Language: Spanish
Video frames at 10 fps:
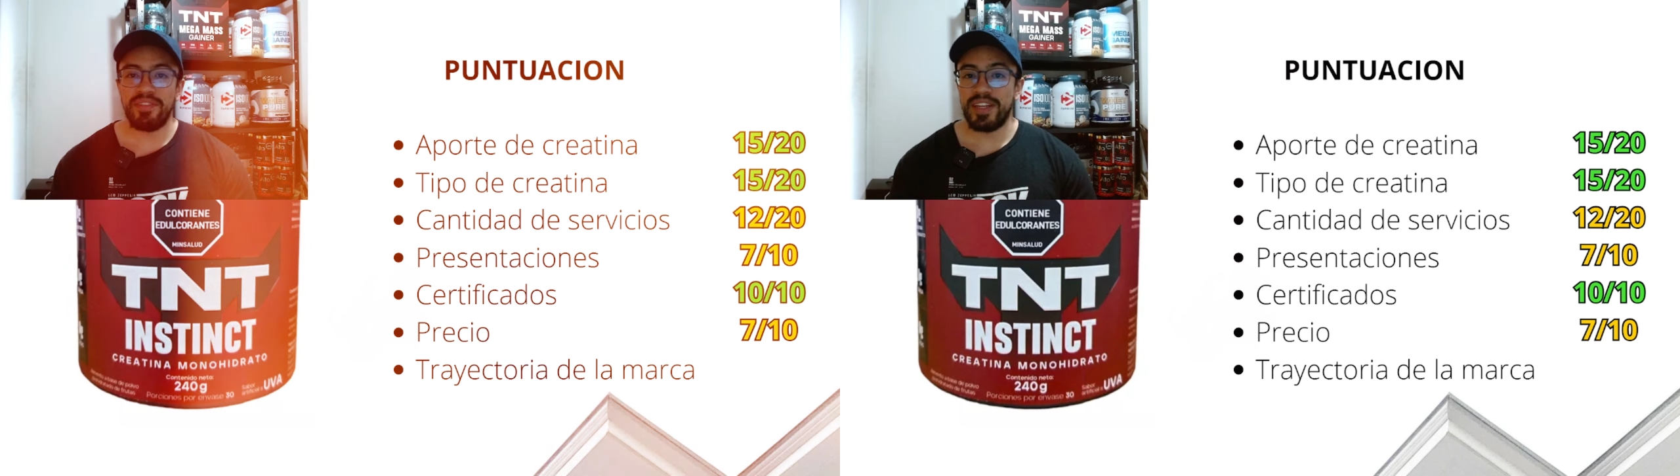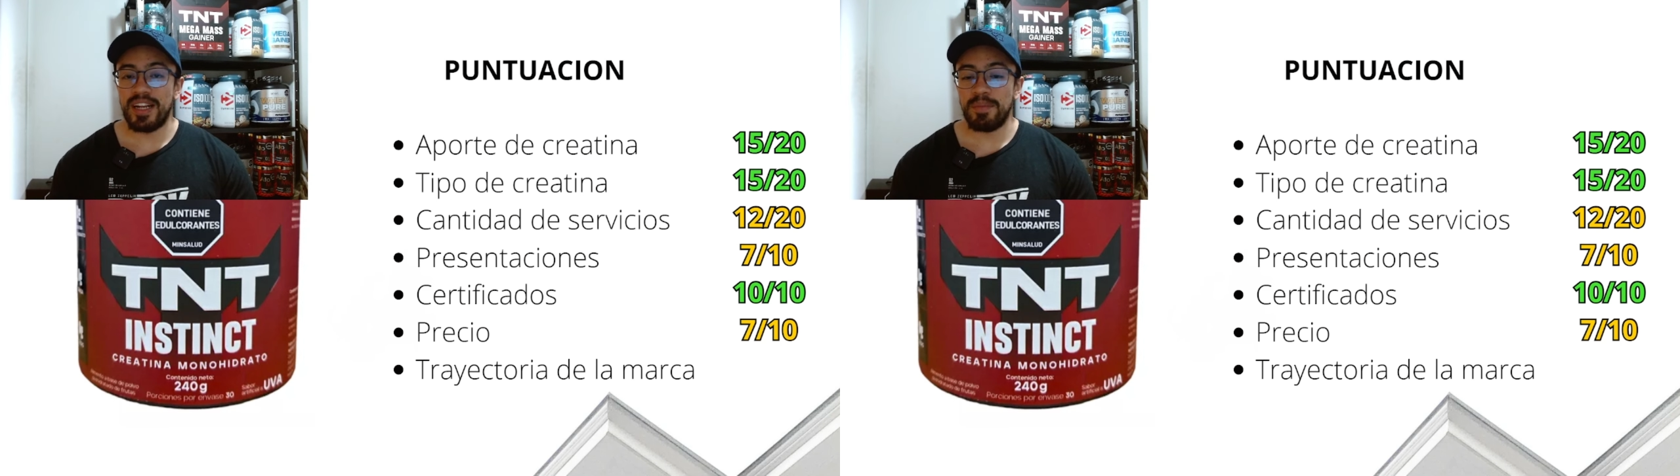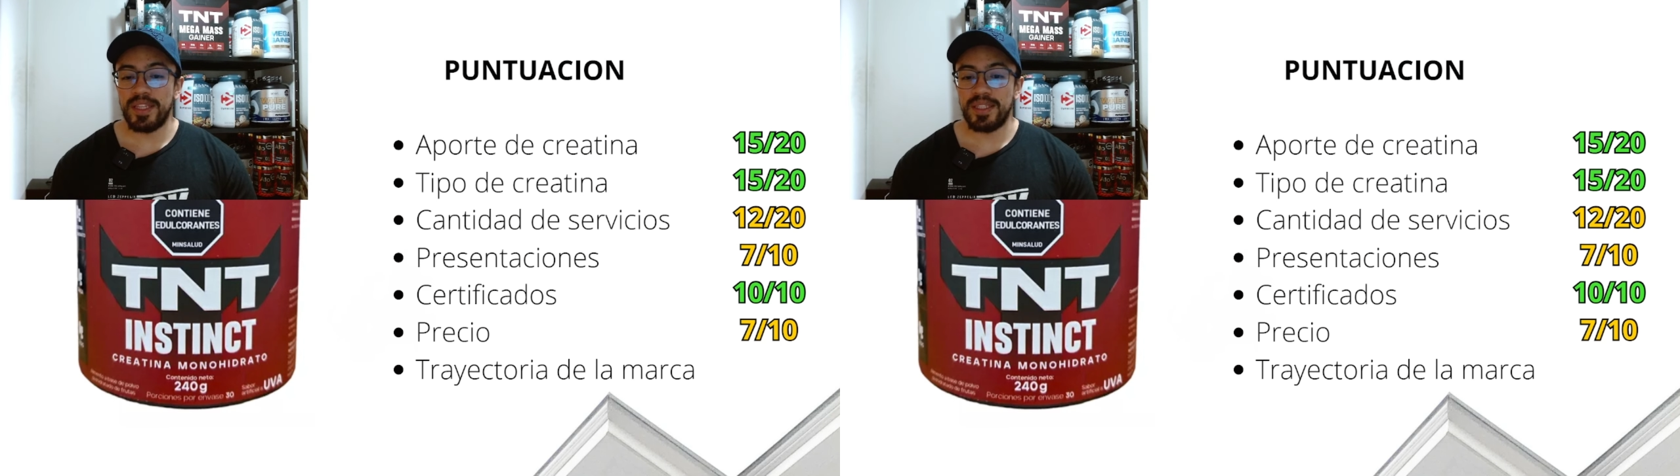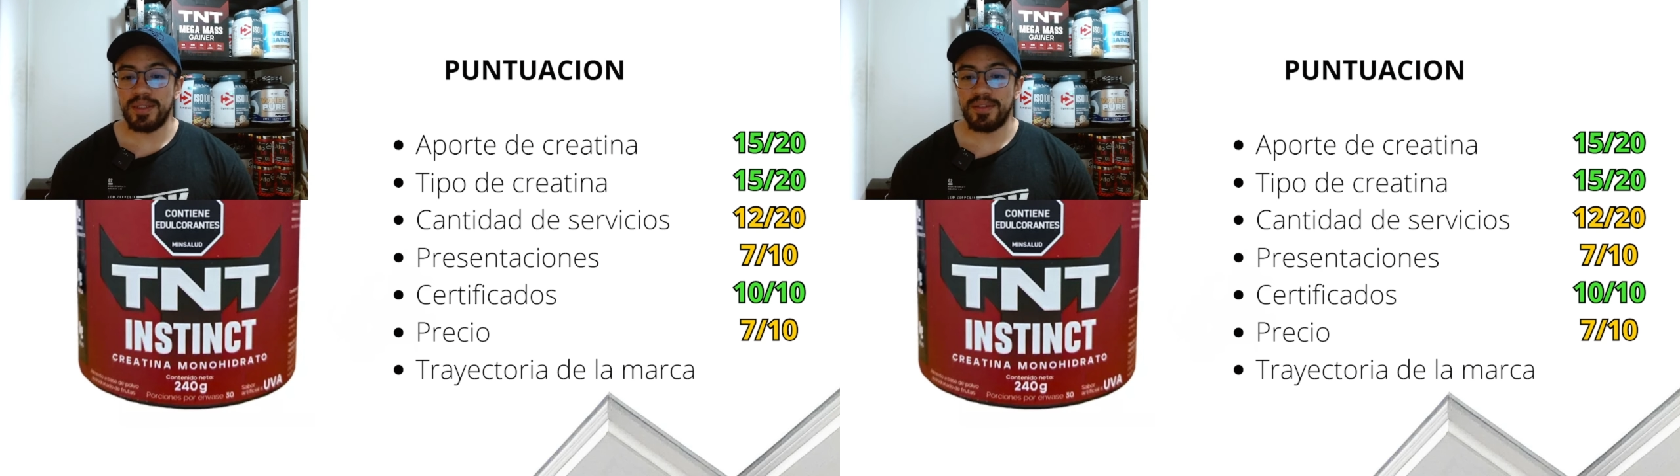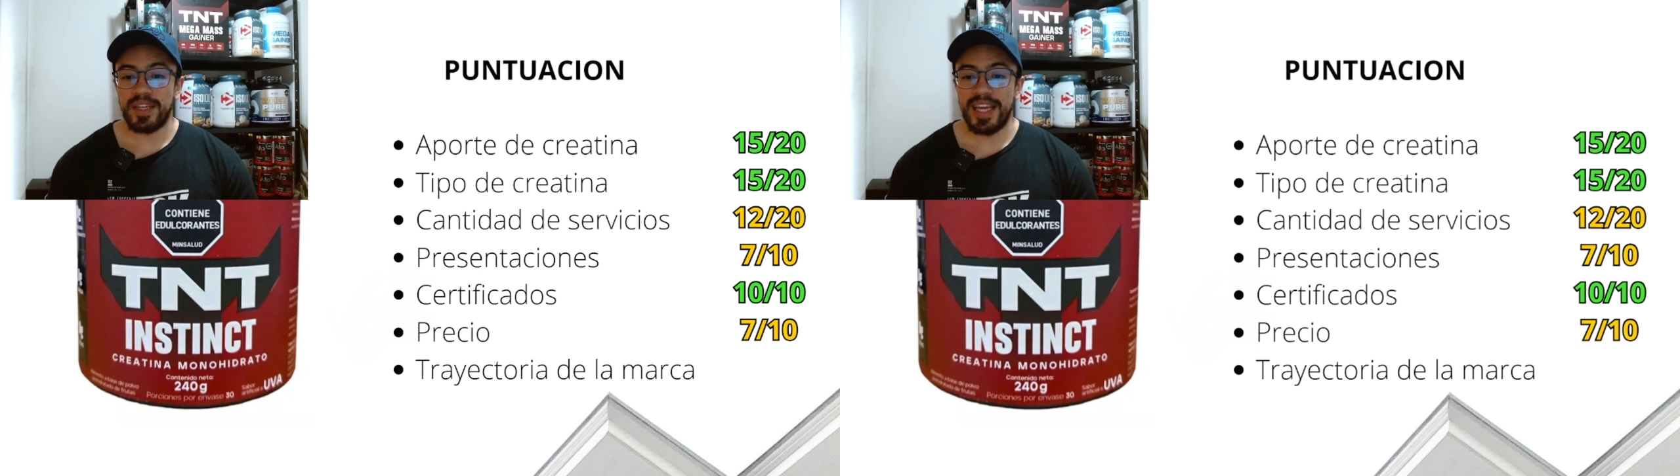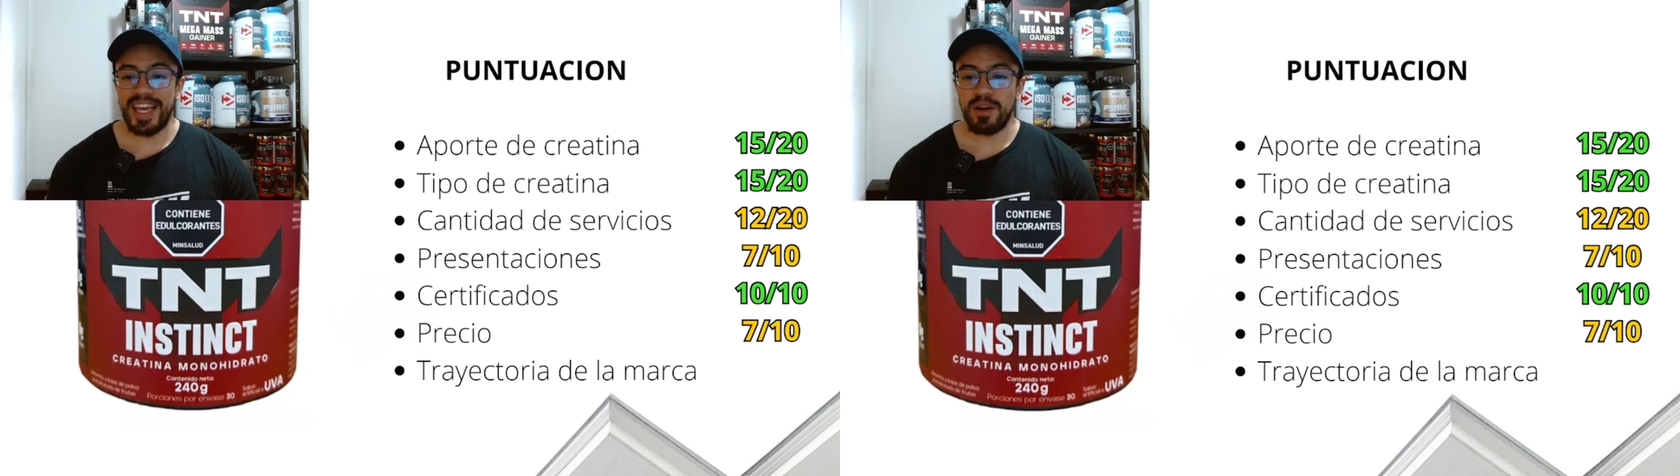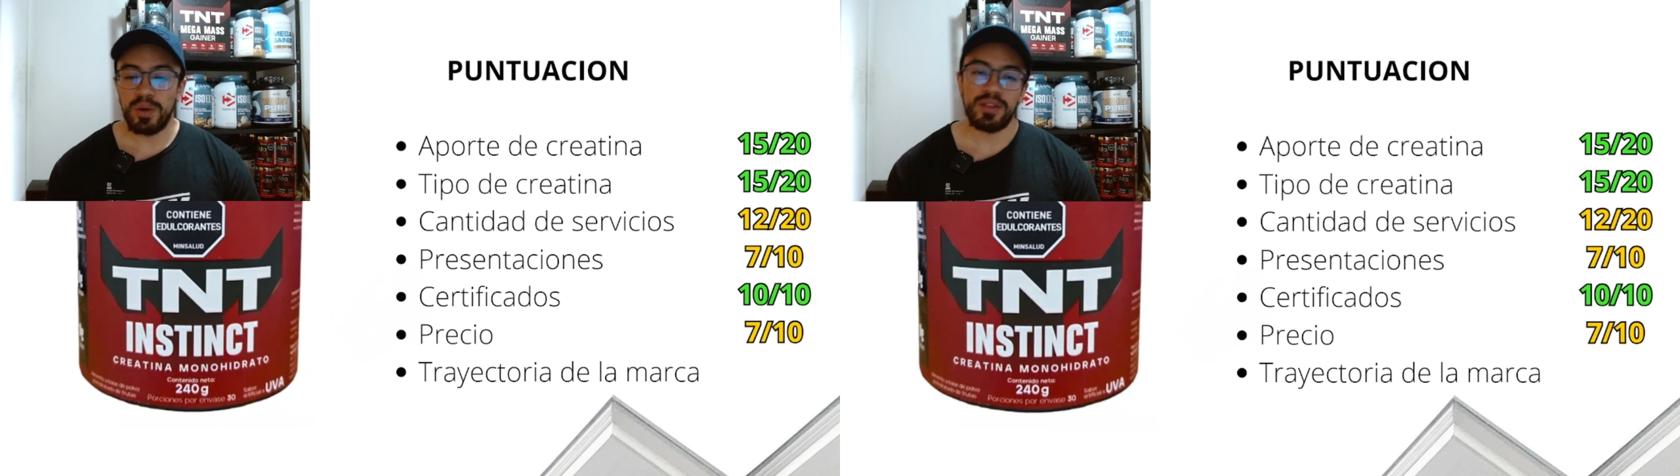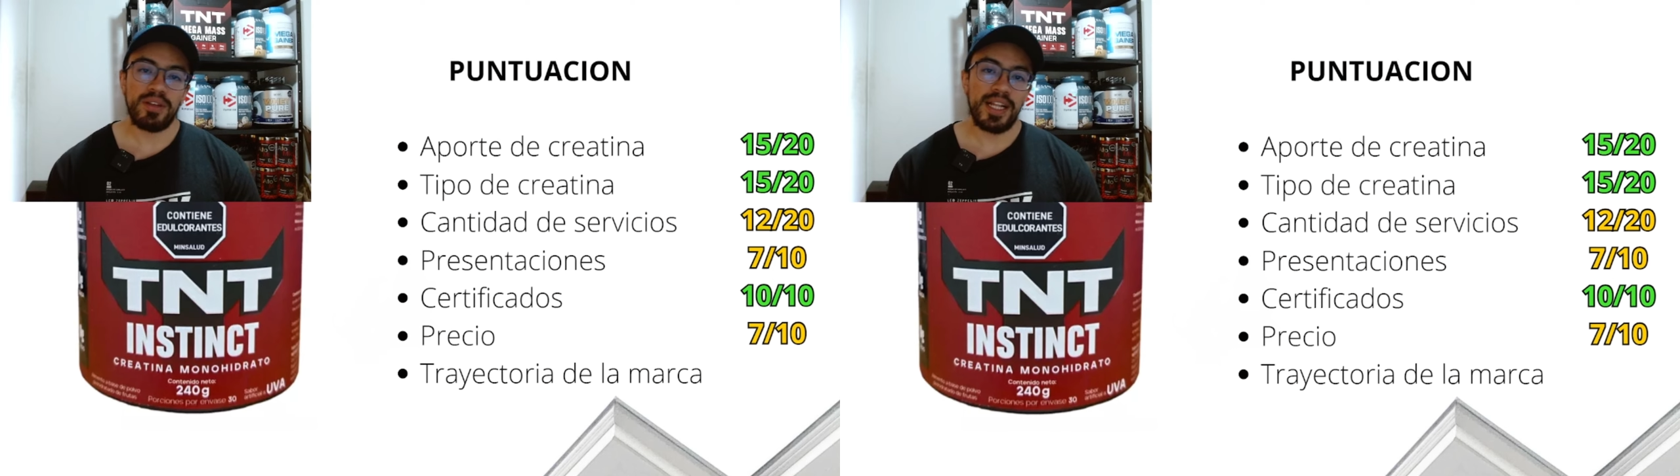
Y finalmente, en cuanto